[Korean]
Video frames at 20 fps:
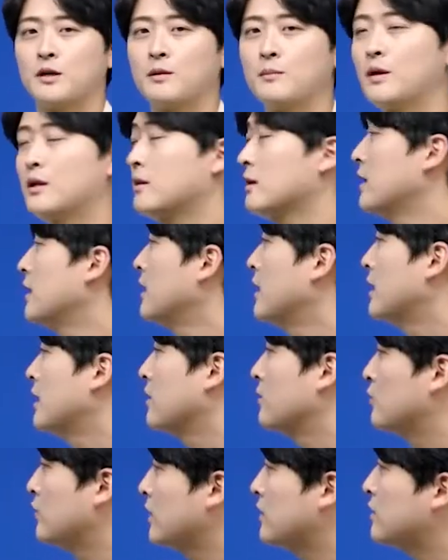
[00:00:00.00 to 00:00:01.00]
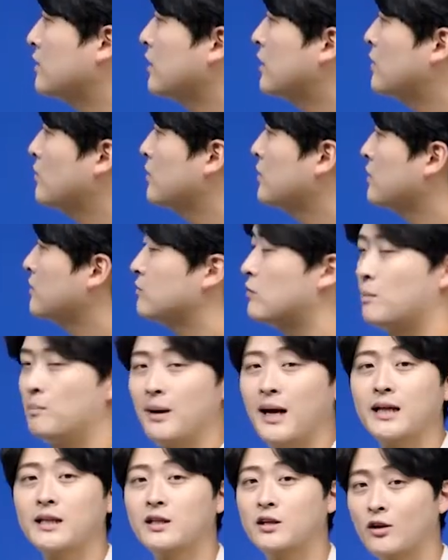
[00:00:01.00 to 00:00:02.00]
그러면 눈에 띄는 키워드는 뭐
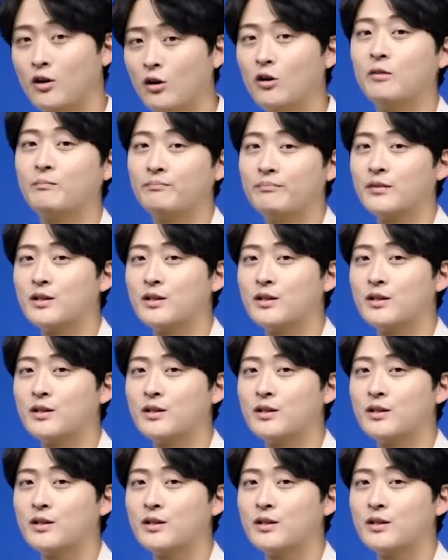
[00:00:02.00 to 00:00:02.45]
파는 거,